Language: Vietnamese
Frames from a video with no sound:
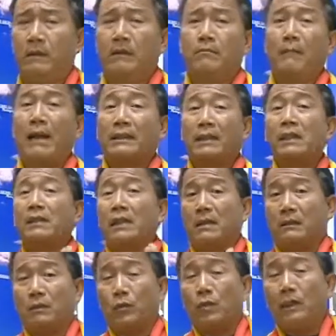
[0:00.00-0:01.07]
bằng chứng là
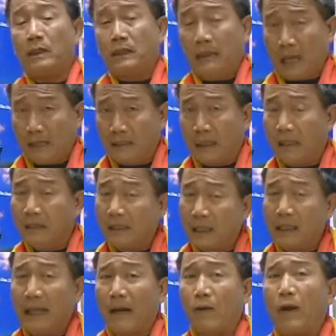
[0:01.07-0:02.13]
tôi hành xử rất
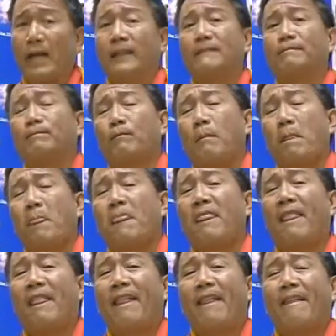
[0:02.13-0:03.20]
là đàng hoàng
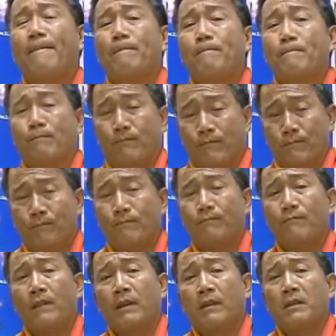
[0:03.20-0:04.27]
uh-huh.
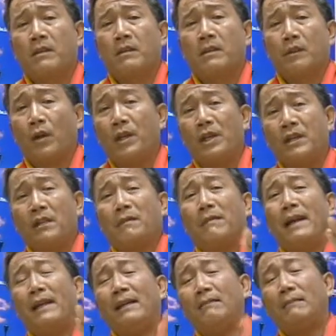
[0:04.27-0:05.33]
rồi
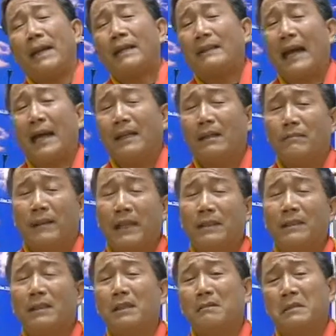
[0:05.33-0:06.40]
mấy mấy tay đó mấy
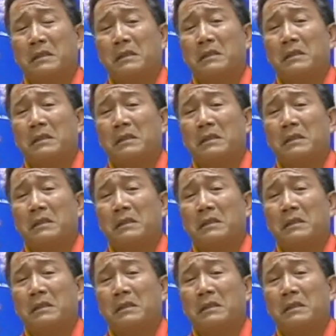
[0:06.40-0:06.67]
đứa đó mà